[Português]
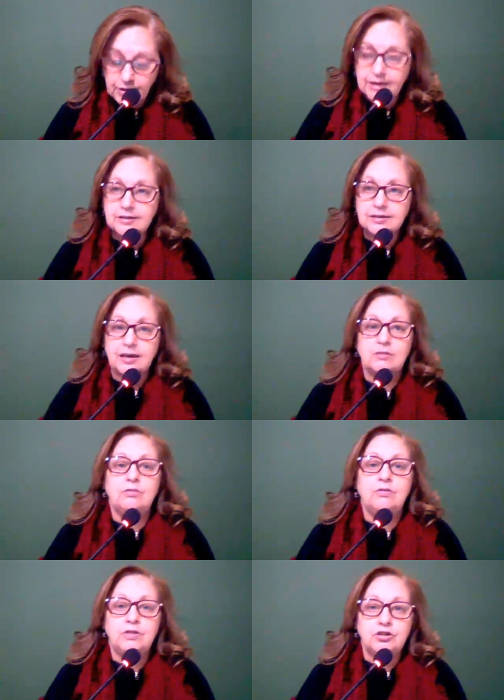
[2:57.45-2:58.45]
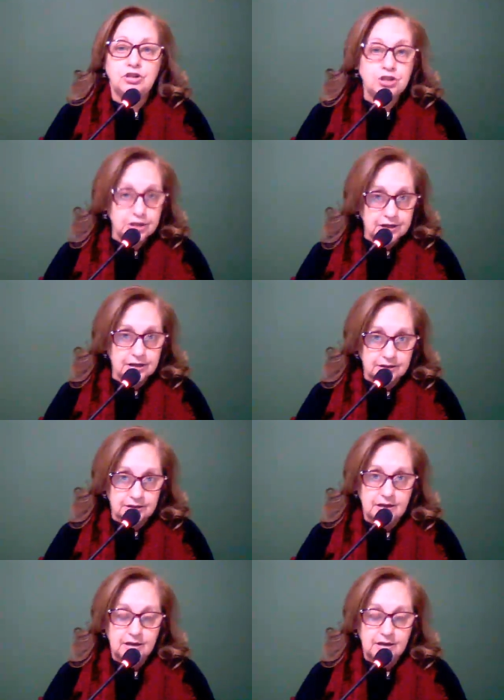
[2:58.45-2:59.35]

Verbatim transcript: em 120 dias.